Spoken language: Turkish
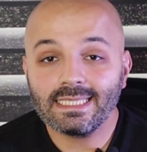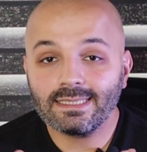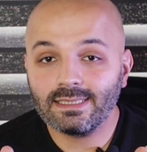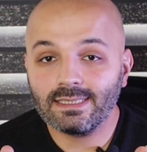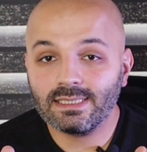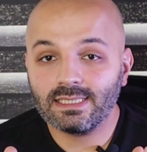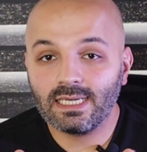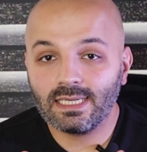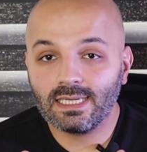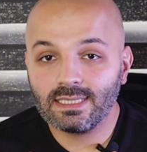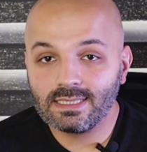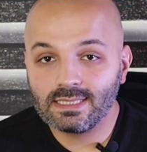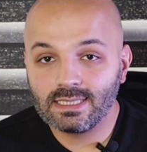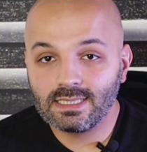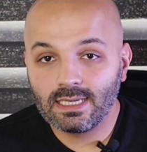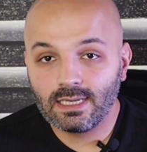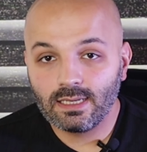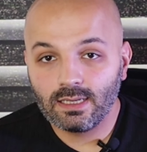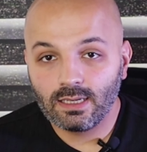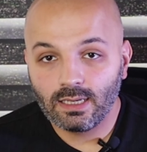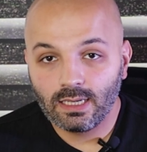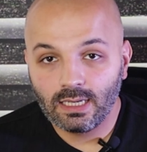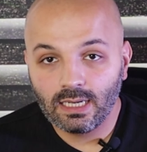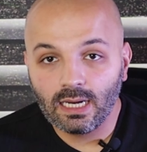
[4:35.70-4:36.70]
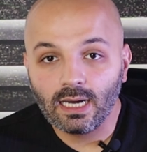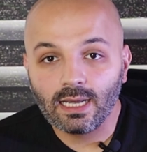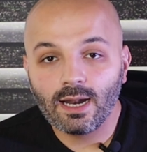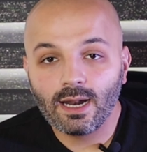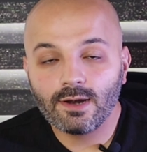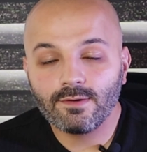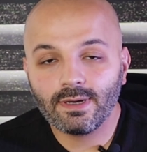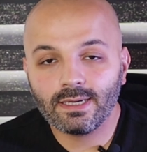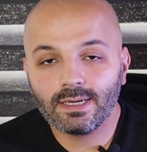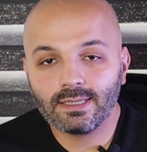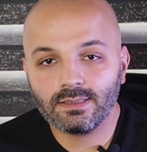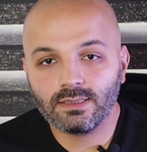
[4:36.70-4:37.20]
satacağınıza
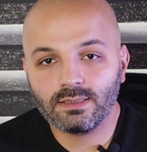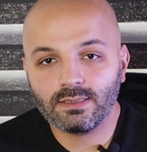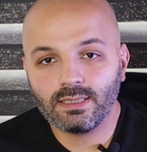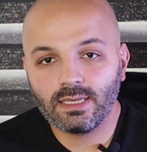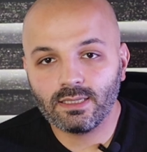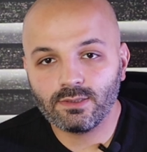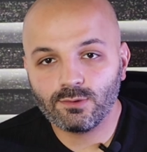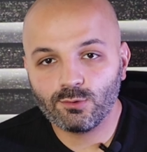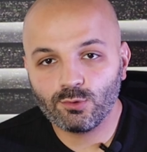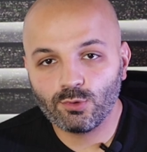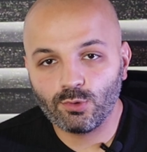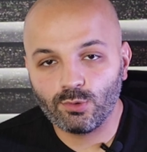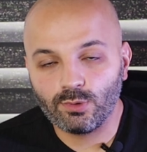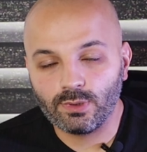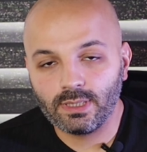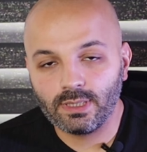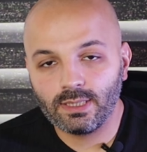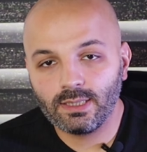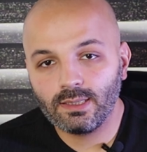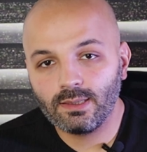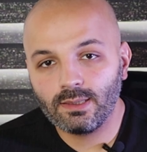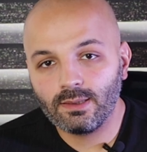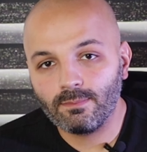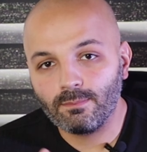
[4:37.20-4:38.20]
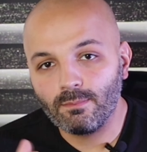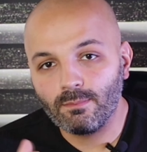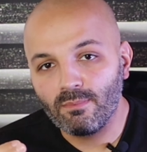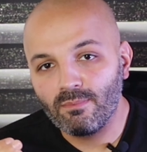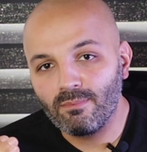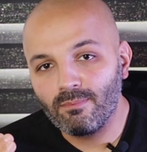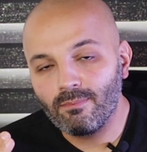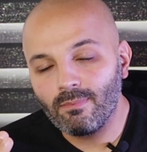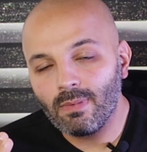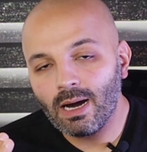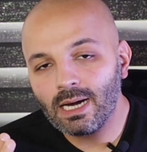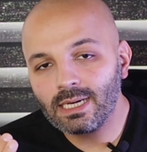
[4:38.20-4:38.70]
karar verdikten sonra
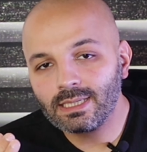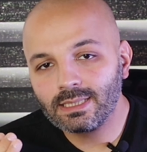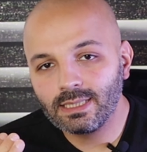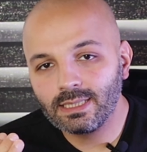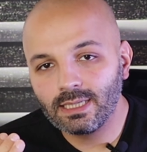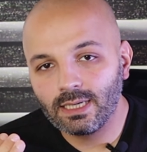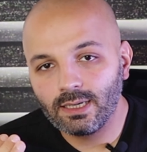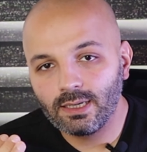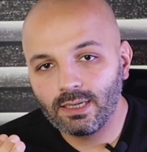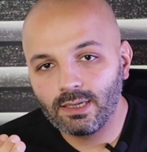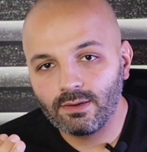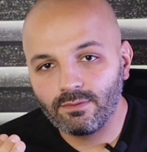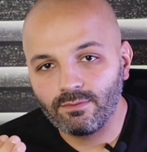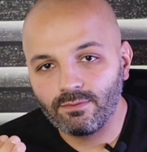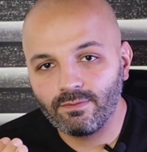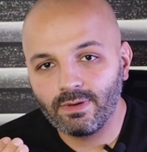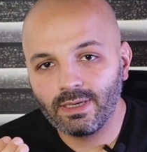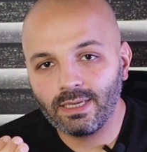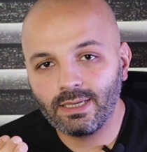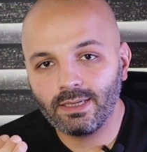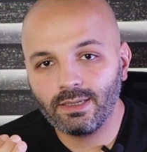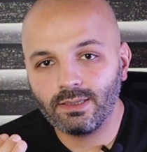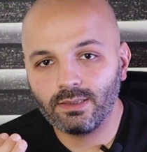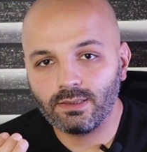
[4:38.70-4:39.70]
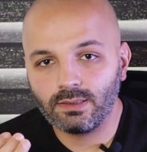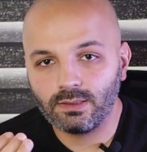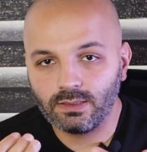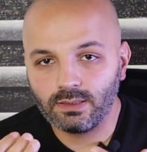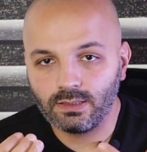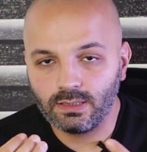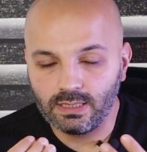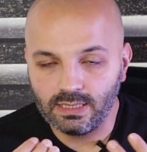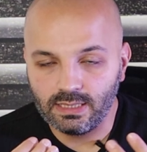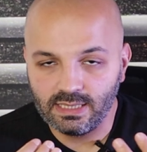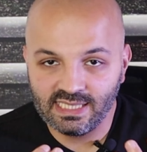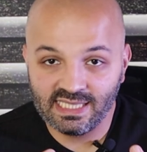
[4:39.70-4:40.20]
marka ve
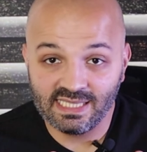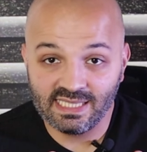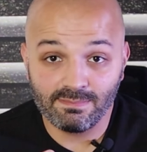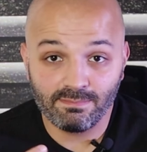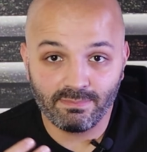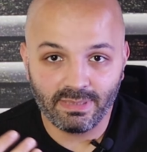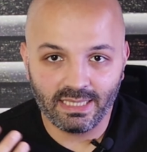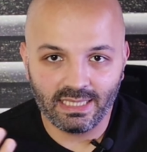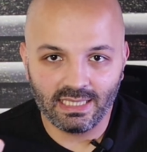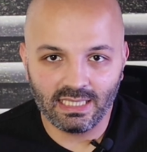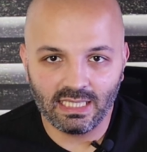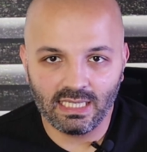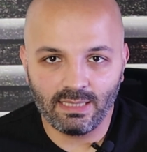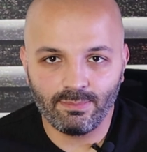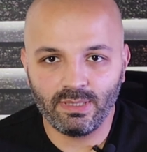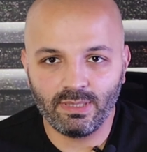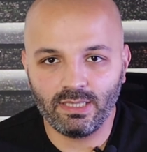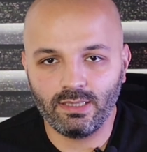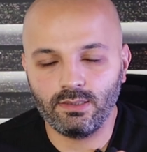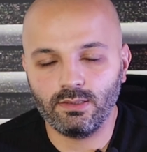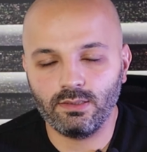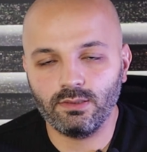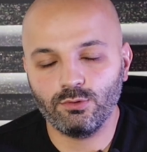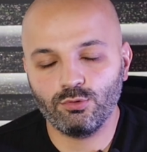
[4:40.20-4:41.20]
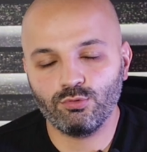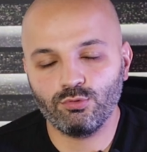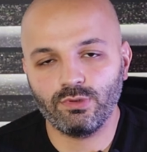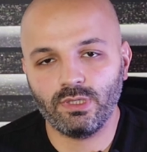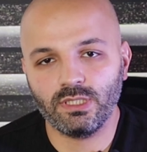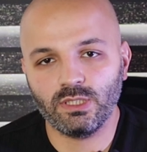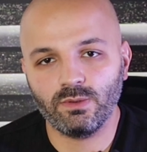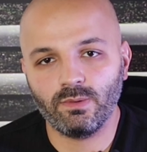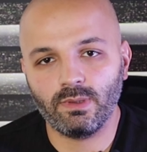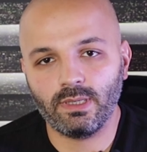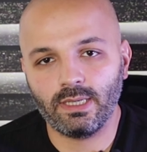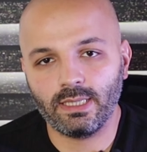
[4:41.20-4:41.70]
isim belirleme
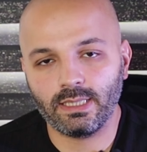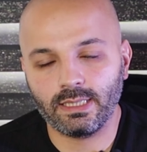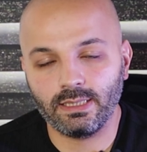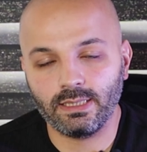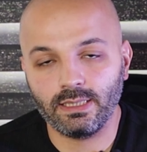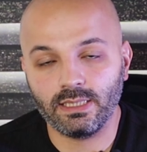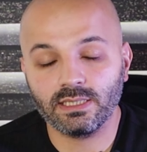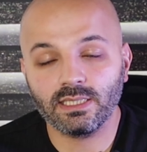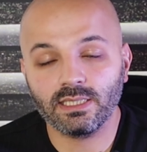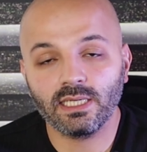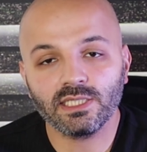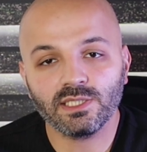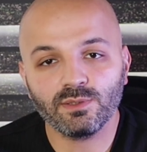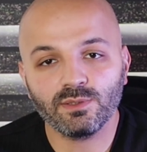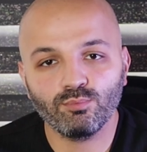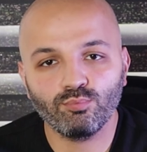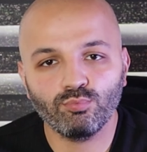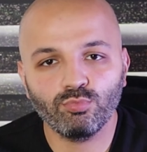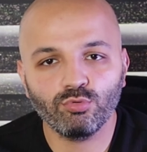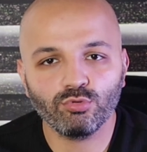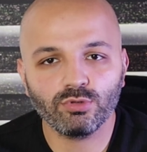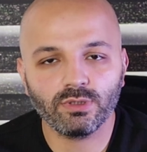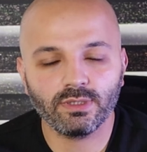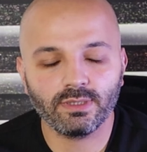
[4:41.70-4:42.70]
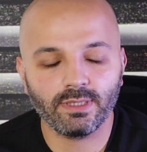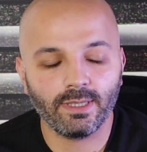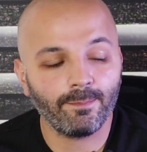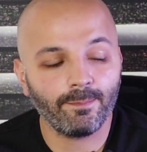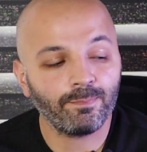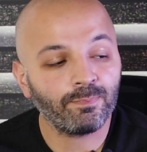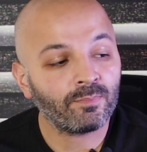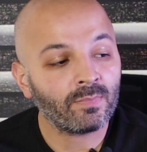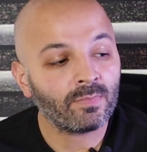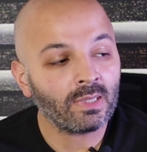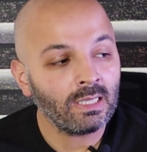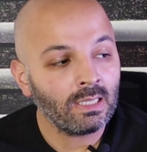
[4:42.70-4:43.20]
süreci var arkadaşlar. Şimdi burada
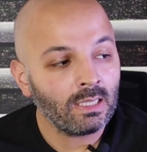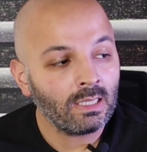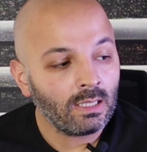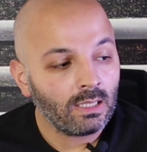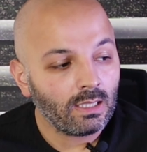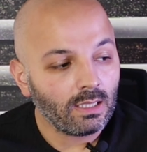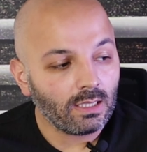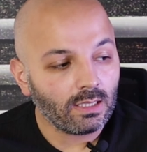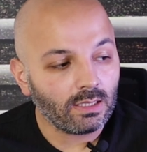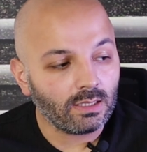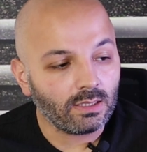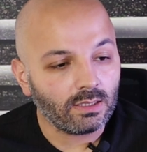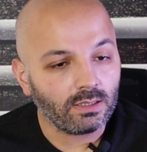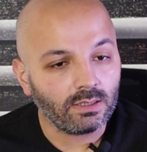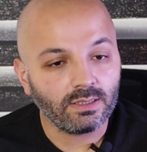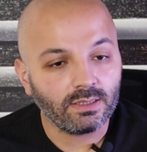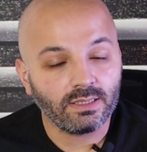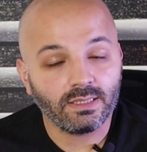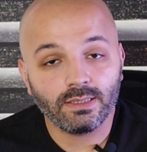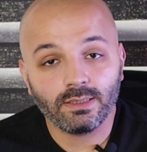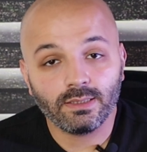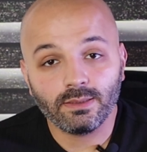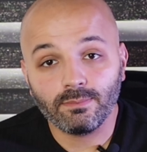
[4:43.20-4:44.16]
da e,